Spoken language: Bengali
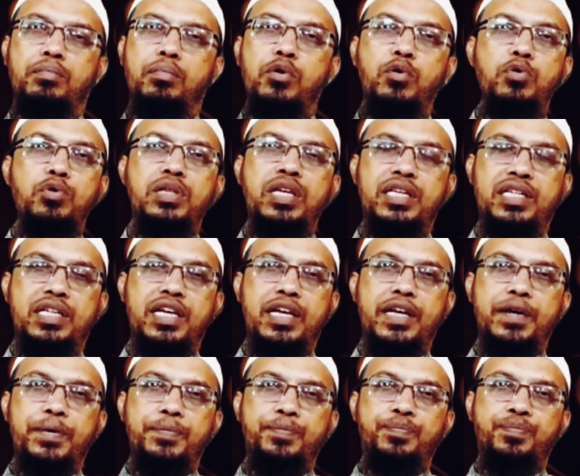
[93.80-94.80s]
বহু দেশে
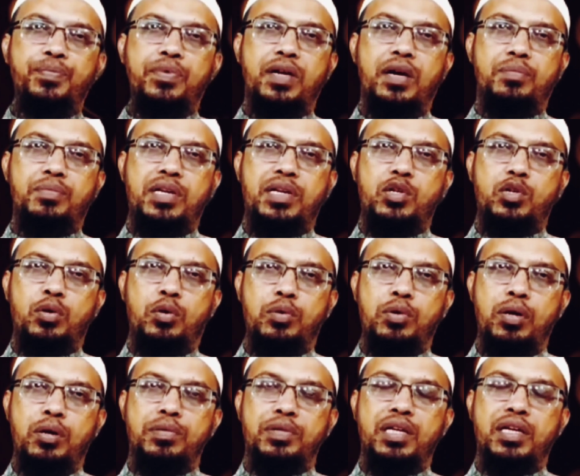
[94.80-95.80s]
আপনার এই
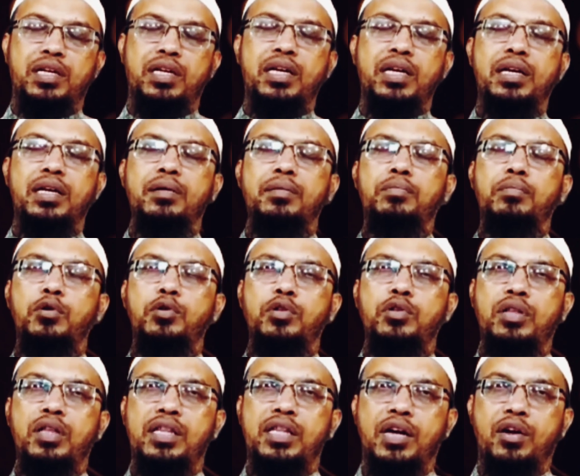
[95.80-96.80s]
সমকামিতাকে
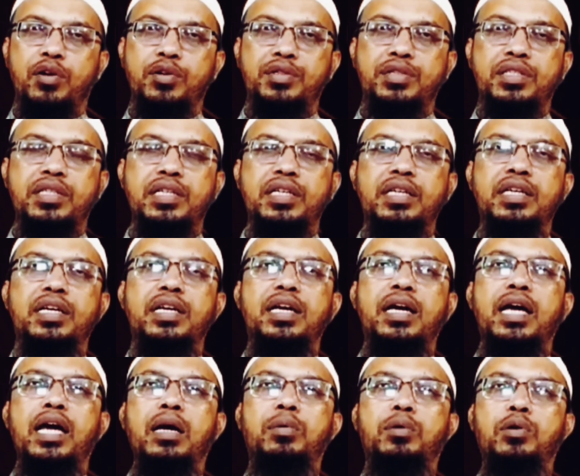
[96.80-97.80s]
বৈধতা দেওয়া হচ্ছে
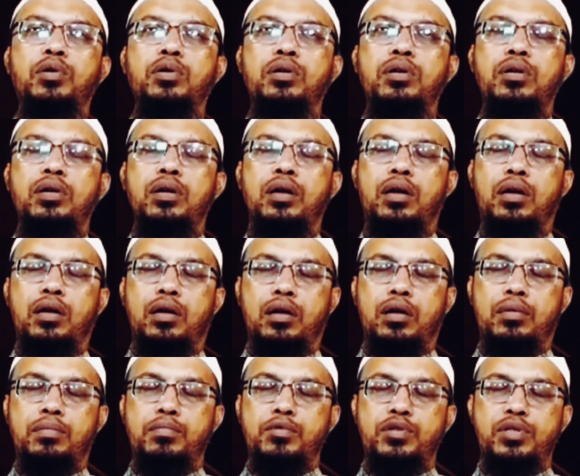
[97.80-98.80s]
এবং
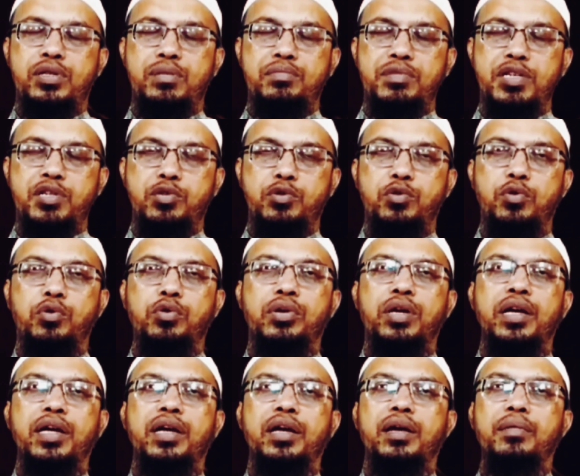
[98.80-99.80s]
মুসলিম
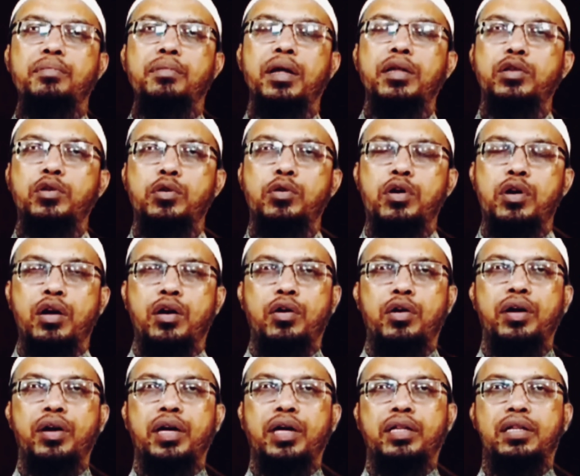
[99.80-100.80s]
দেশগুলোকে বাধ্য করা
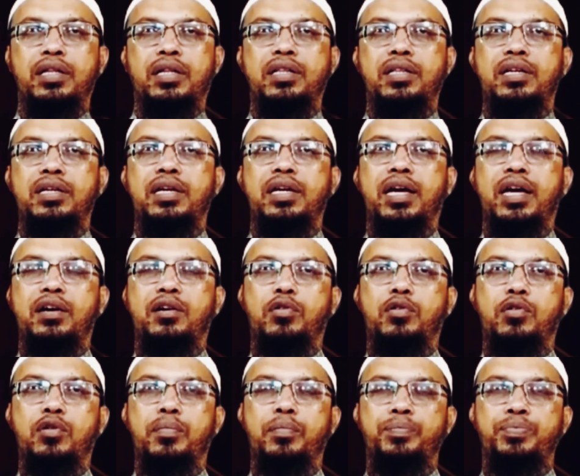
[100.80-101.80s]
হয় তাদেরকে
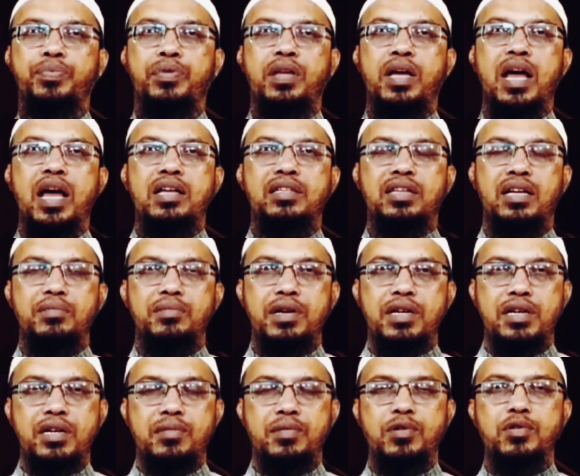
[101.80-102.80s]
একরকম
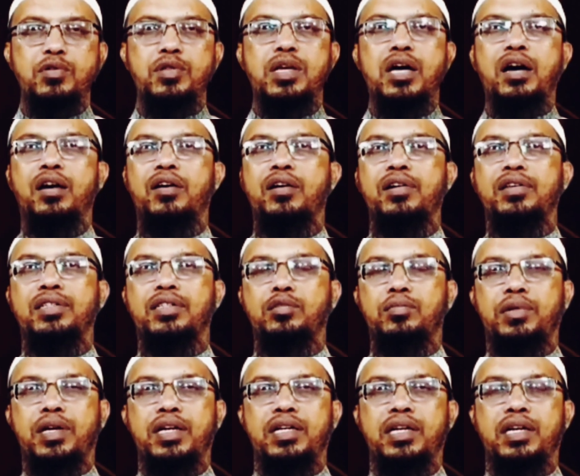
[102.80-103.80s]
অ্যাসাইনমেন্টের মতো দেওয়া হয় যে
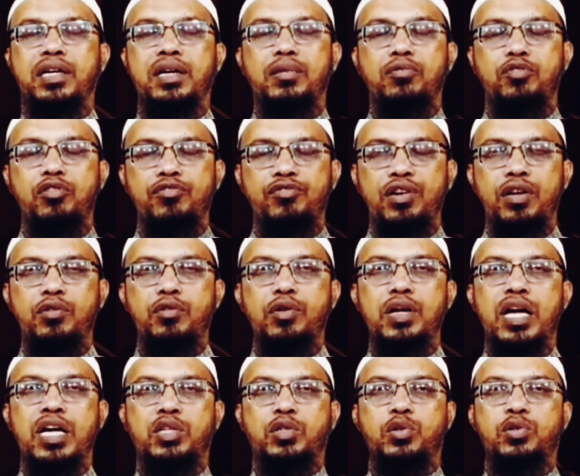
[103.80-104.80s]
তোমরা এটাকে ফুলফিল
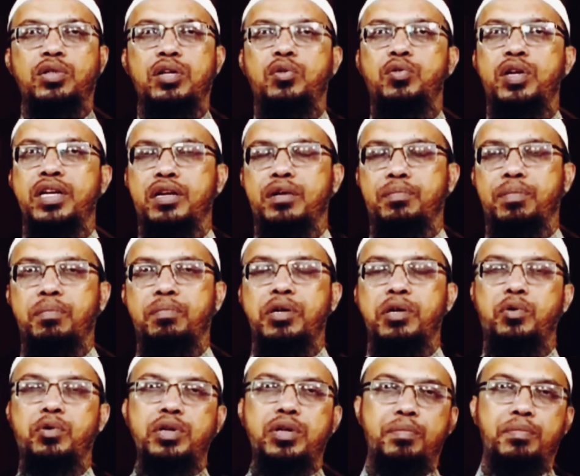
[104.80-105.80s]
করে আসো তাহলে এটা পাবে
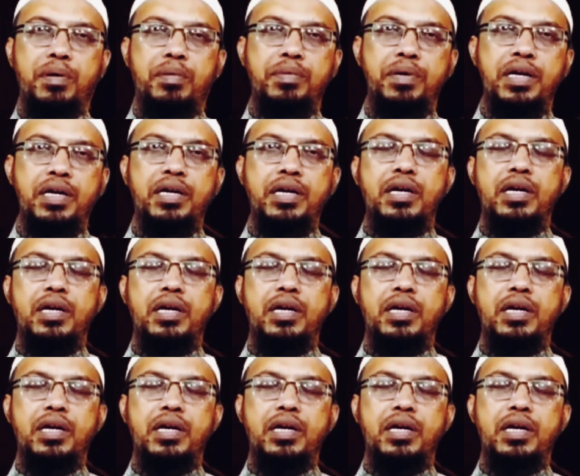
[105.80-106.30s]
ওইটা পাবে